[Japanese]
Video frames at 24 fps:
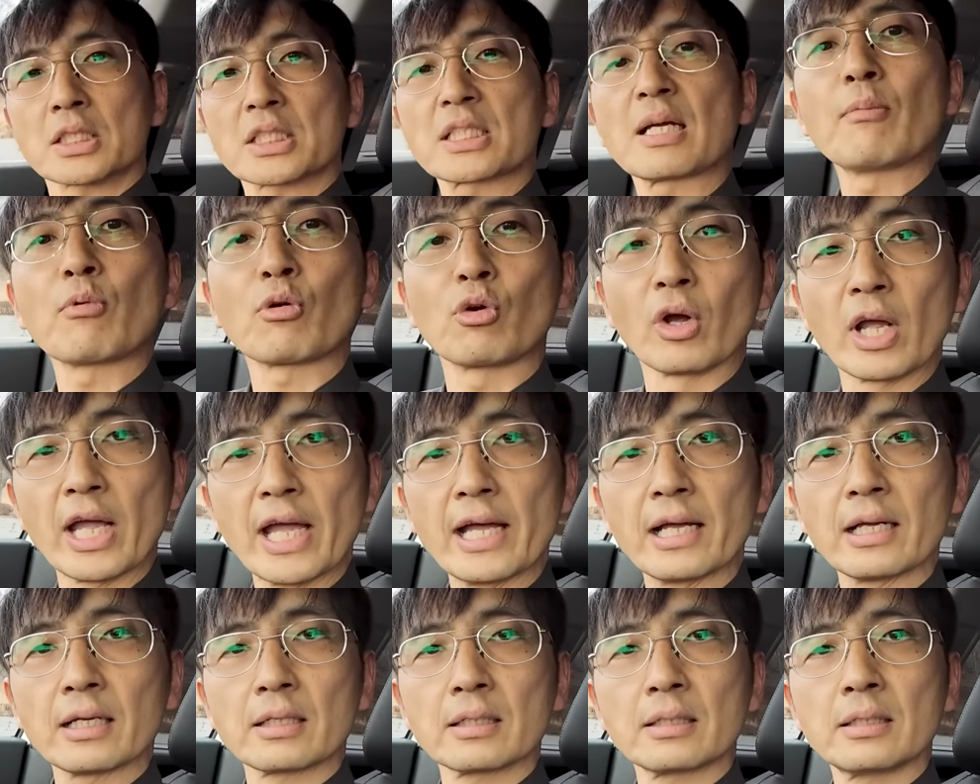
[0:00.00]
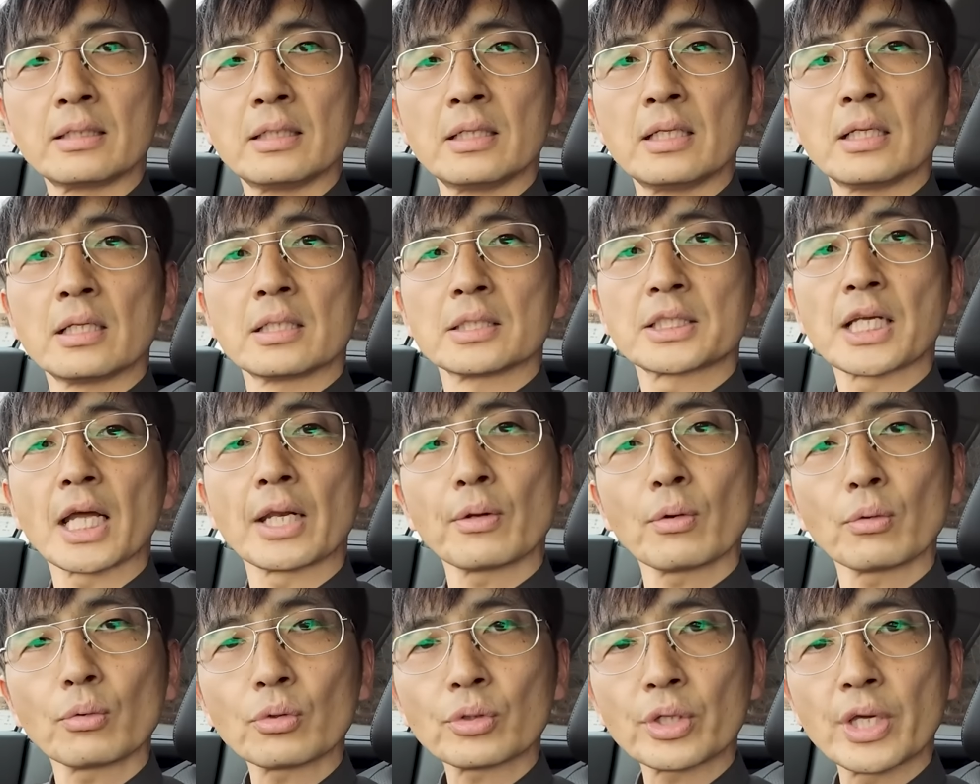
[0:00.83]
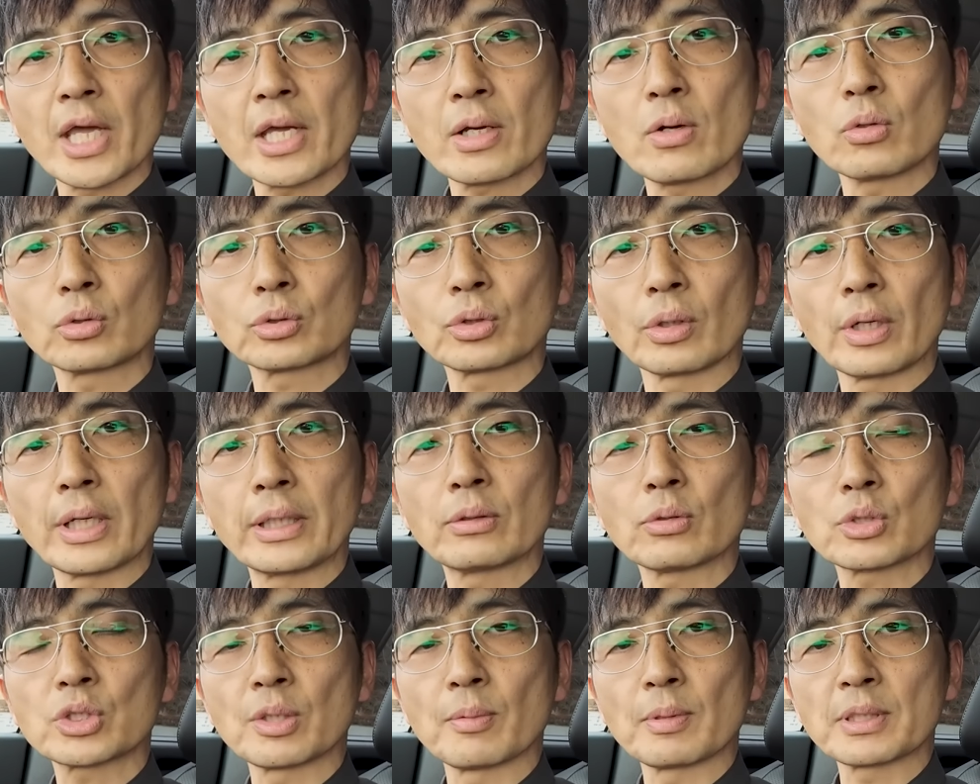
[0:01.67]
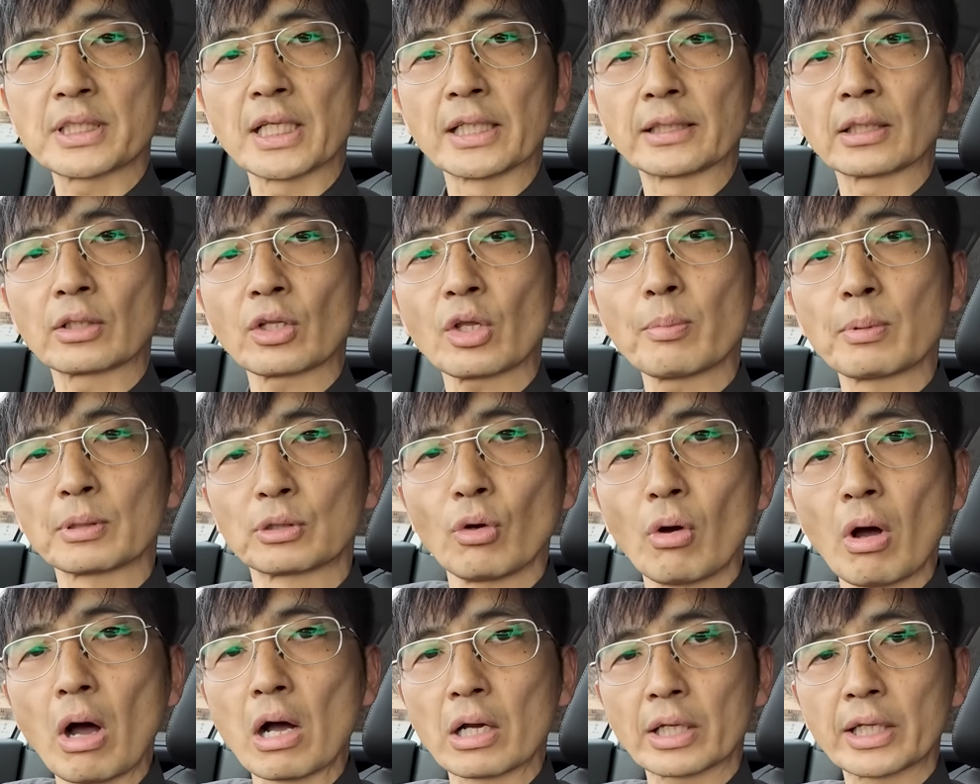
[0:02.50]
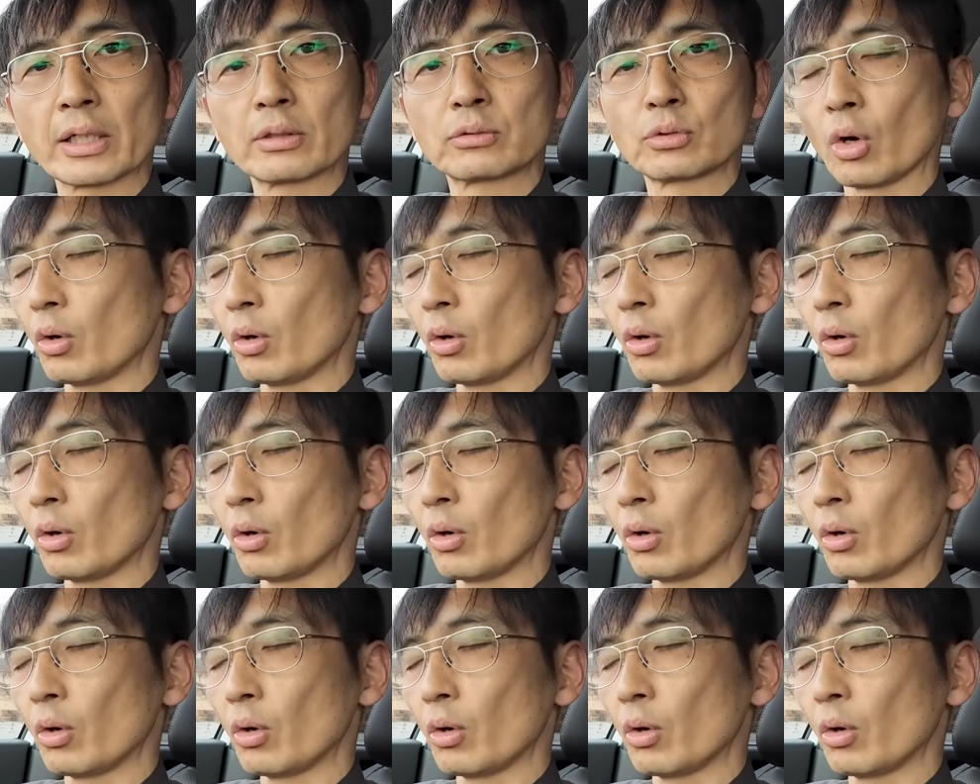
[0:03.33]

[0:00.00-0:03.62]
しかもこれ車両の警告と連動してまして例えばドアを開ける